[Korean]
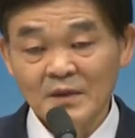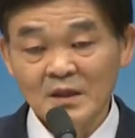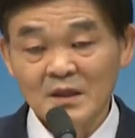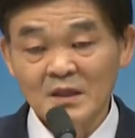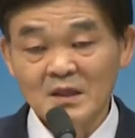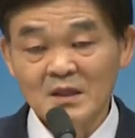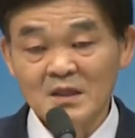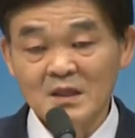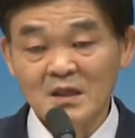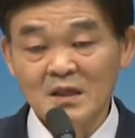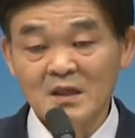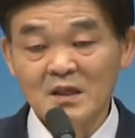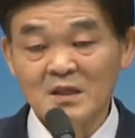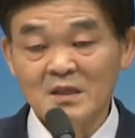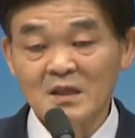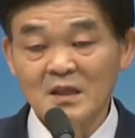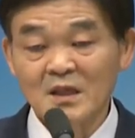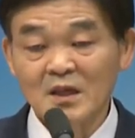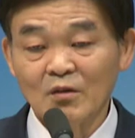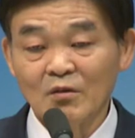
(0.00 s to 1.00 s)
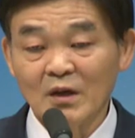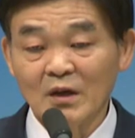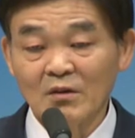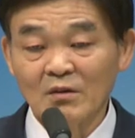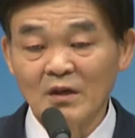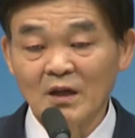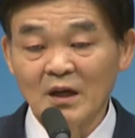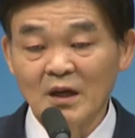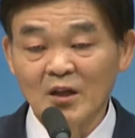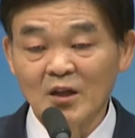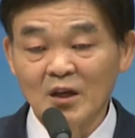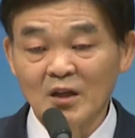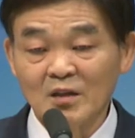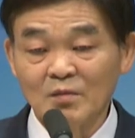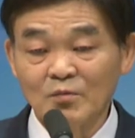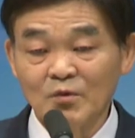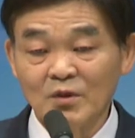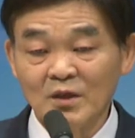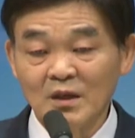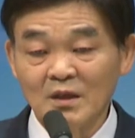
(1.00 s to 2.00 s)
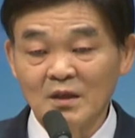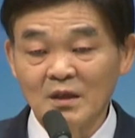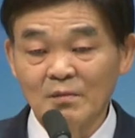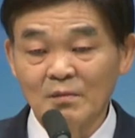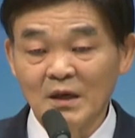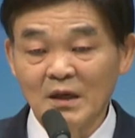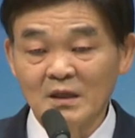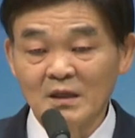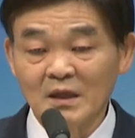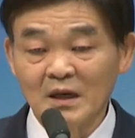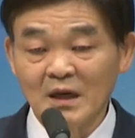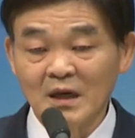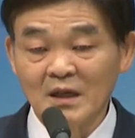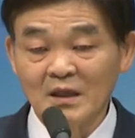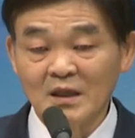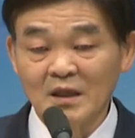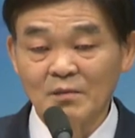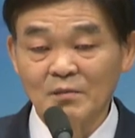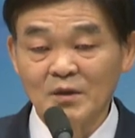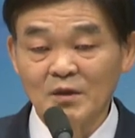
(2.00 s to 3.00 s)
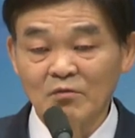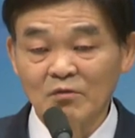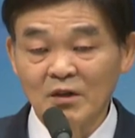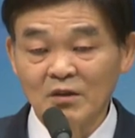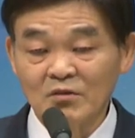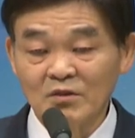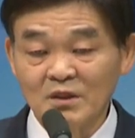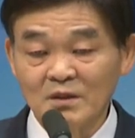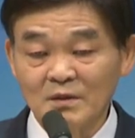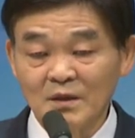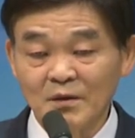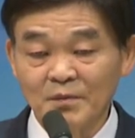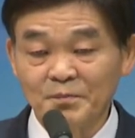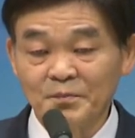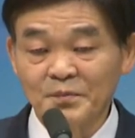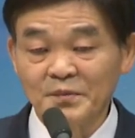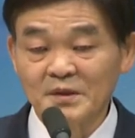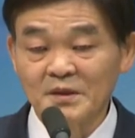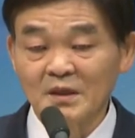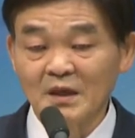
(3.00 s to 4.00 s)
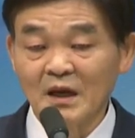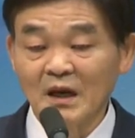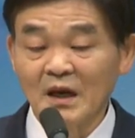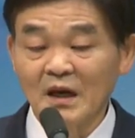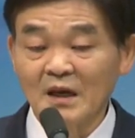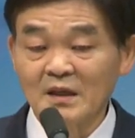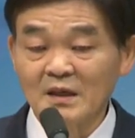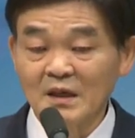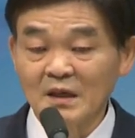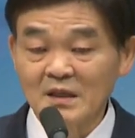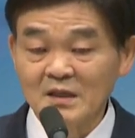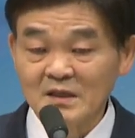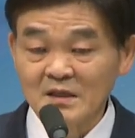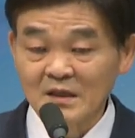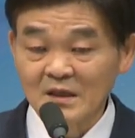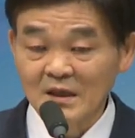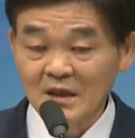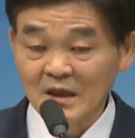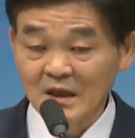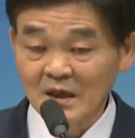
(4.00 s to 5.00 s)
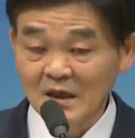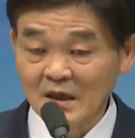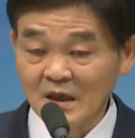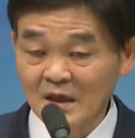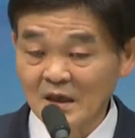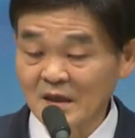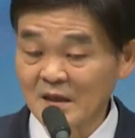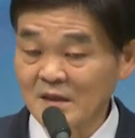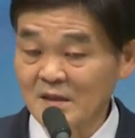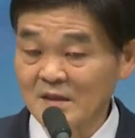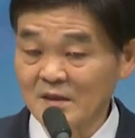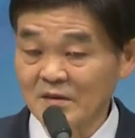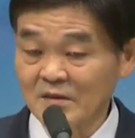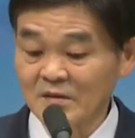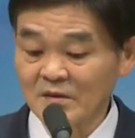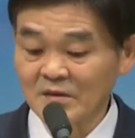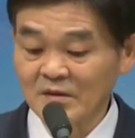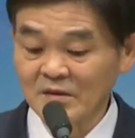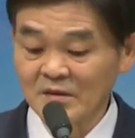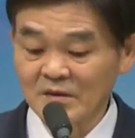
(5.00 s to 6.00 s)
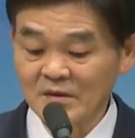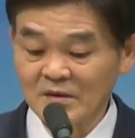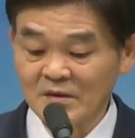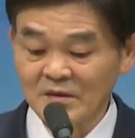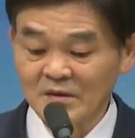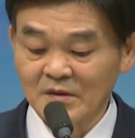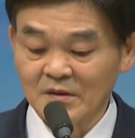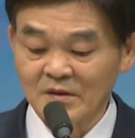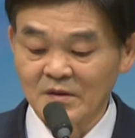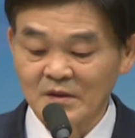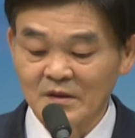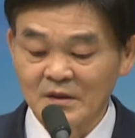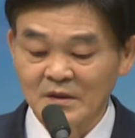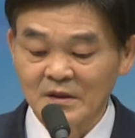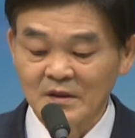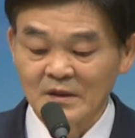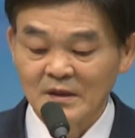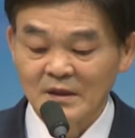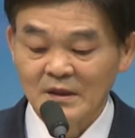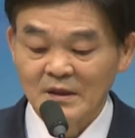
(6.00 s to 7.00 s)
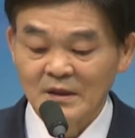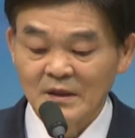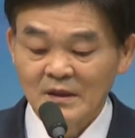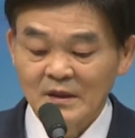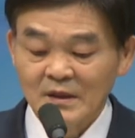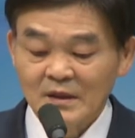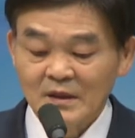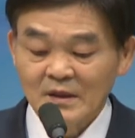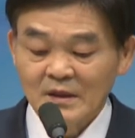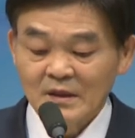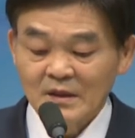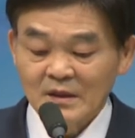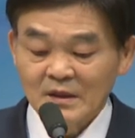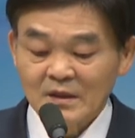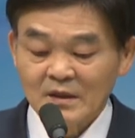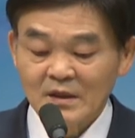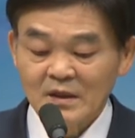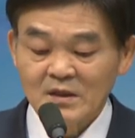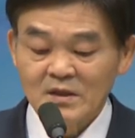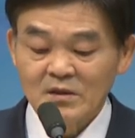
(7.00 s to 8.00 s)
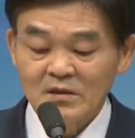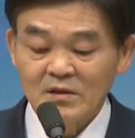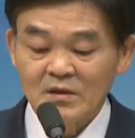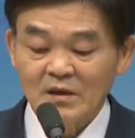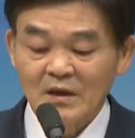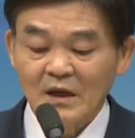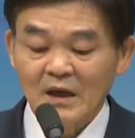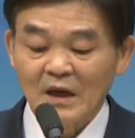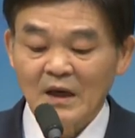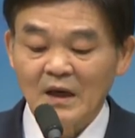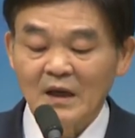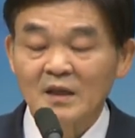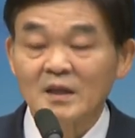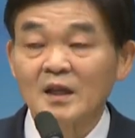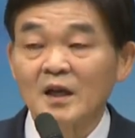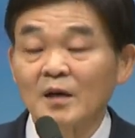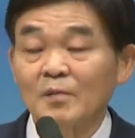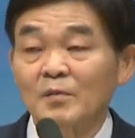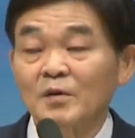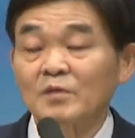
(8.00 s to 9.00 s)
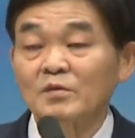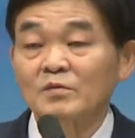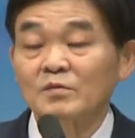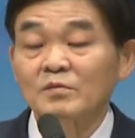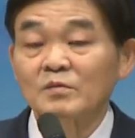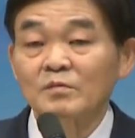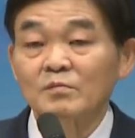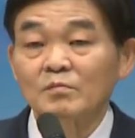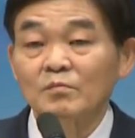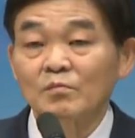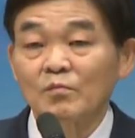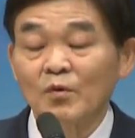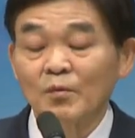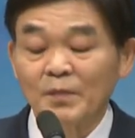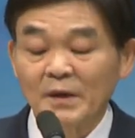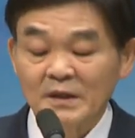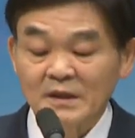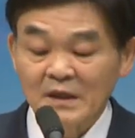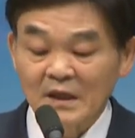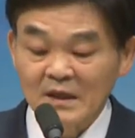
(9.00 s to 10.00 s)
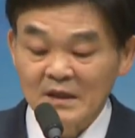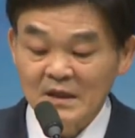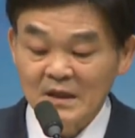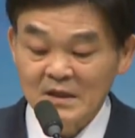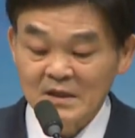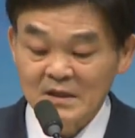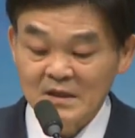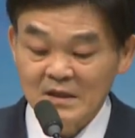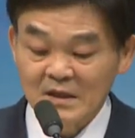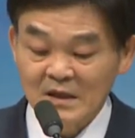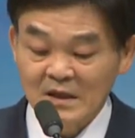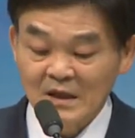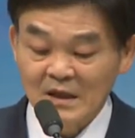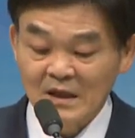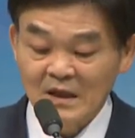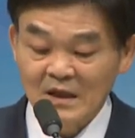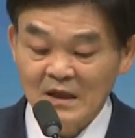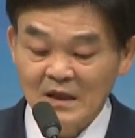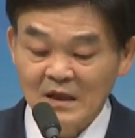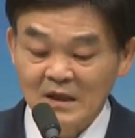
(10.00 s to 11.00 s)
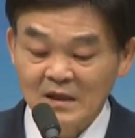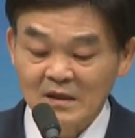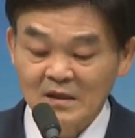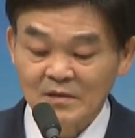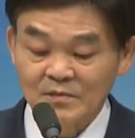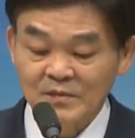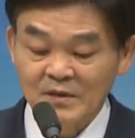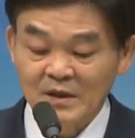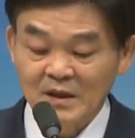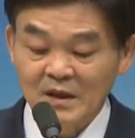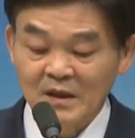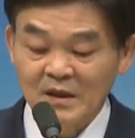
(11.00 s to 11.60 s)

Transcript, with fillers: 이 진이 세대의 관원이 하나도 알지 못하였느니 만일 알았더라면 영광이 줄지 없지 아니하였으리라 그랬어요. 어. 그래서 알았더라면 못 받지 아니했으리라 이겁니다.